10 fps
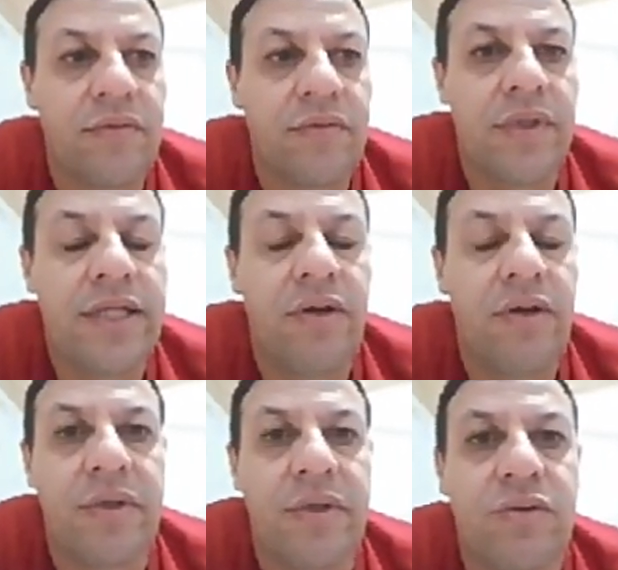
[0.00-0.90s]
E é isso aí,
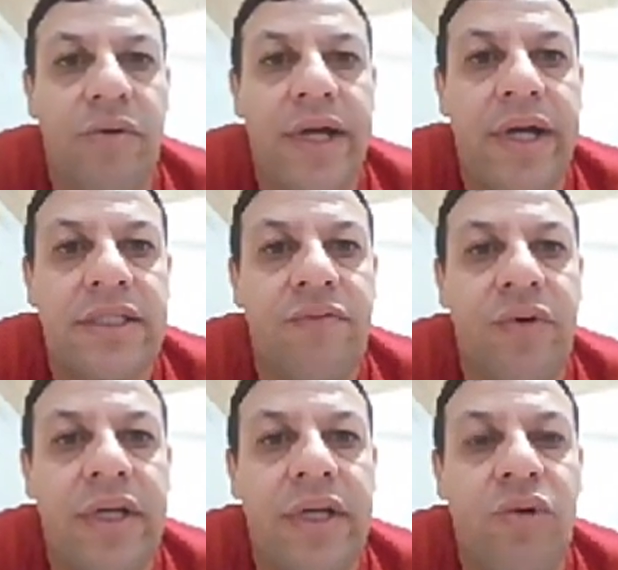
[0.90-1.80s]
pessoal. Essa
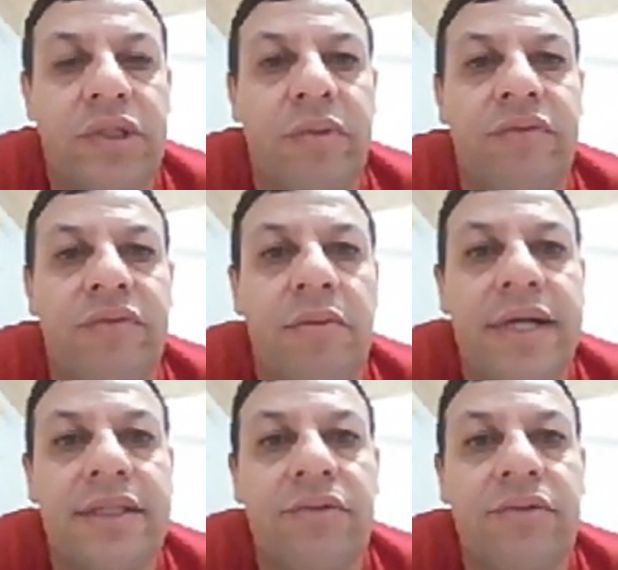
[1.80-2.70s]
foi a última
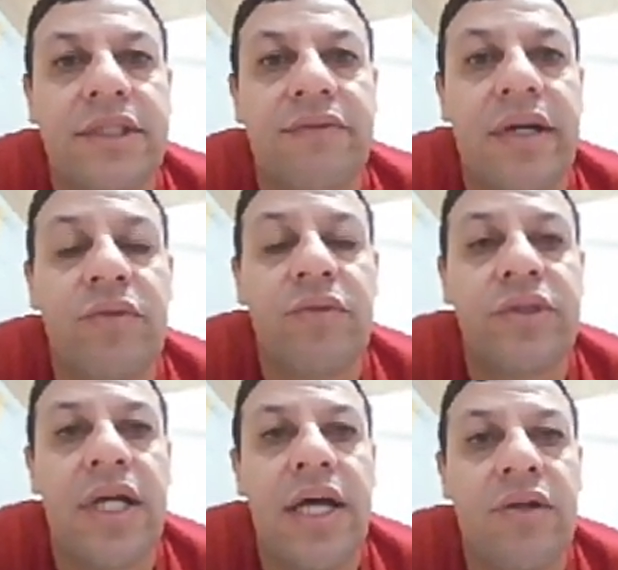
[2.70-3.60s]
informação que tivemos
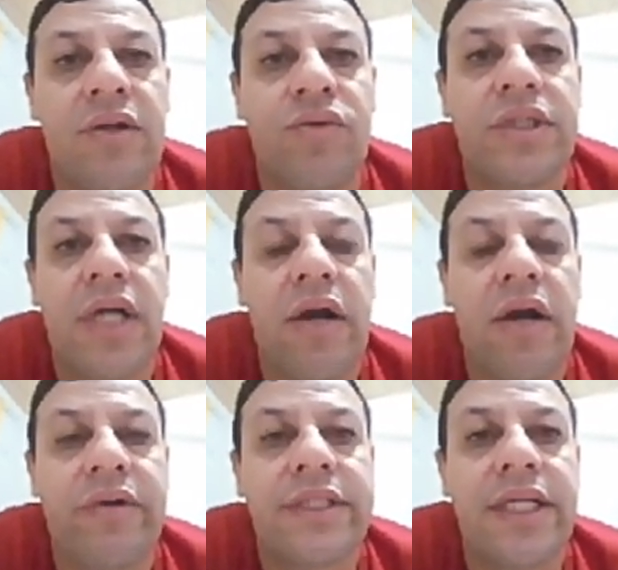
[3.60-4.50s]
do Star
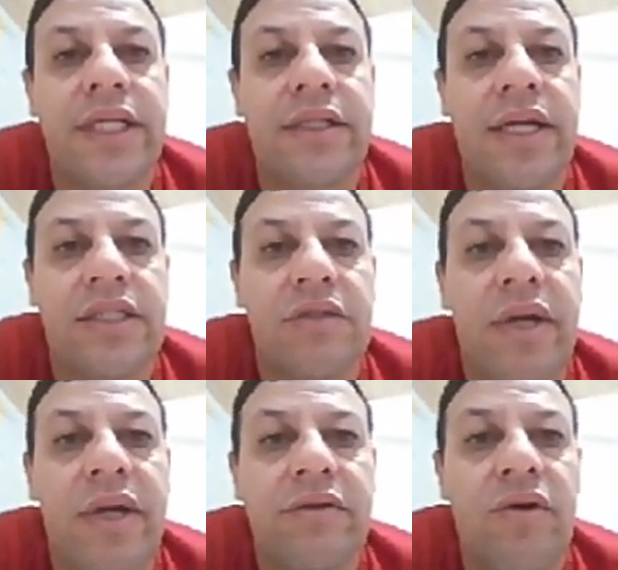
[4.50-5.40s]
One C3.
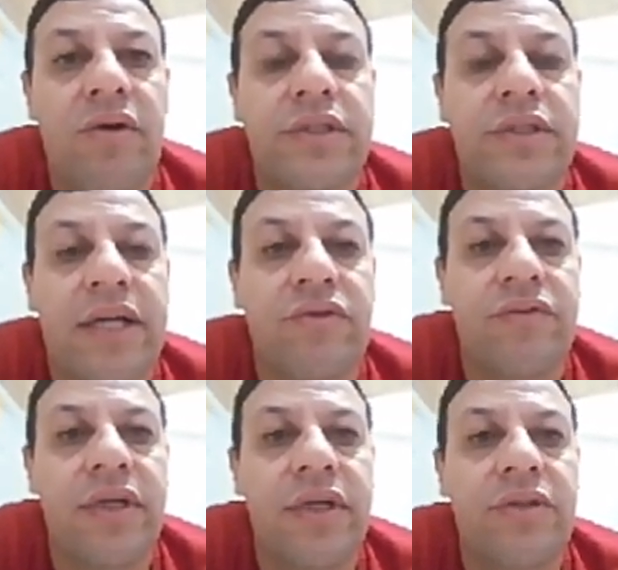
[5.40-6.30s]
Espero que tenham gostado do
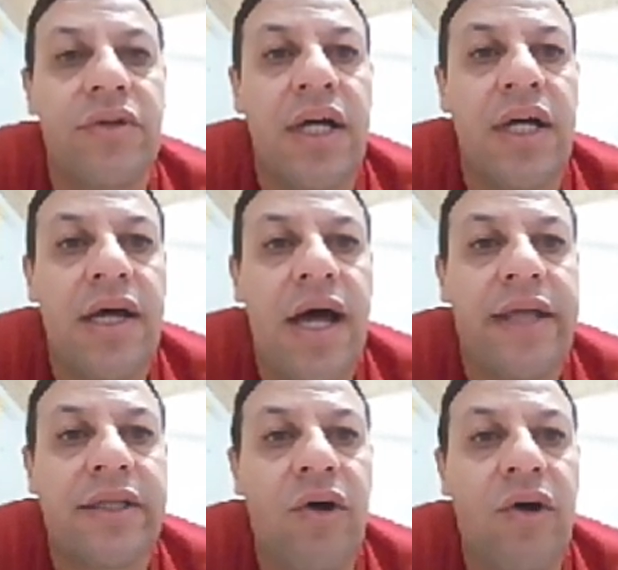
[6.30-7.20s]
vídeo.
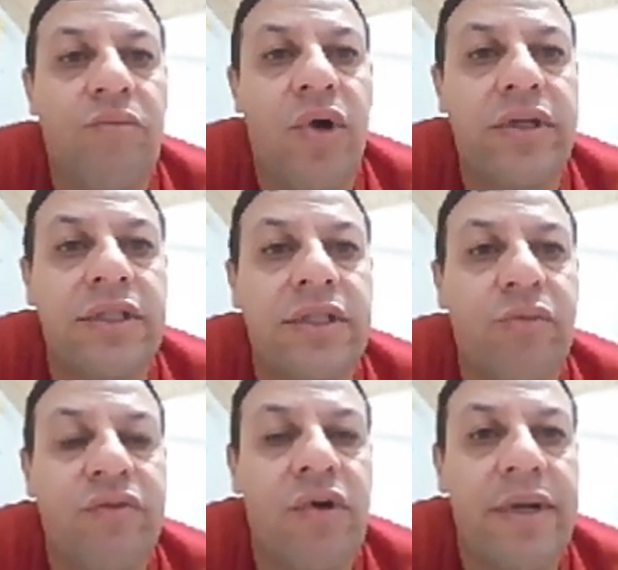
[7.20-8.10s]
Até o próximo
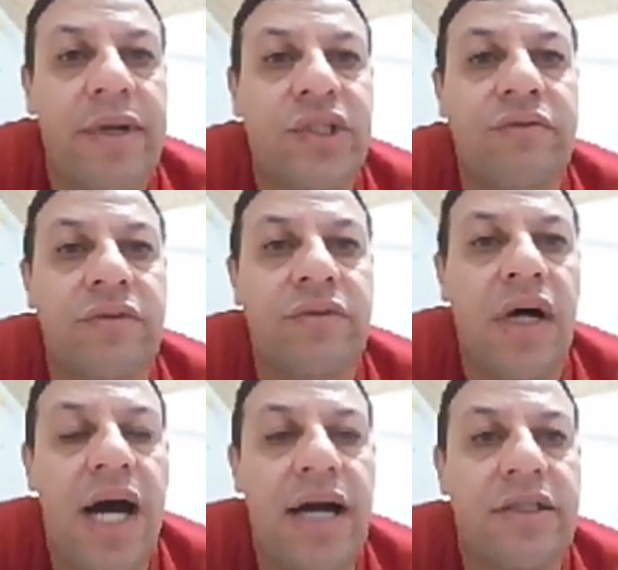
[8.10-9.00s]
informativo
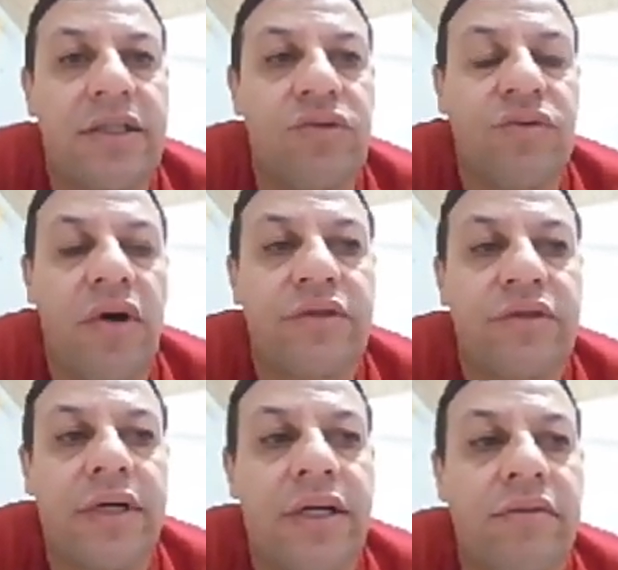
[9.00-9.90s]
aqui no nosso
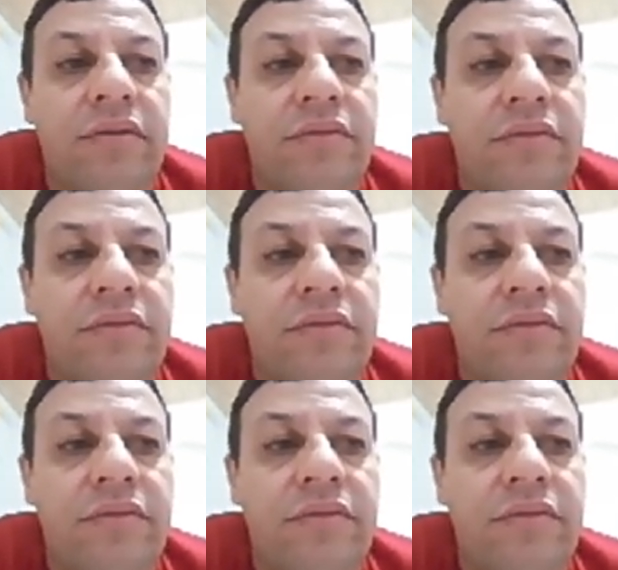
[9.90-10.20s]
canal.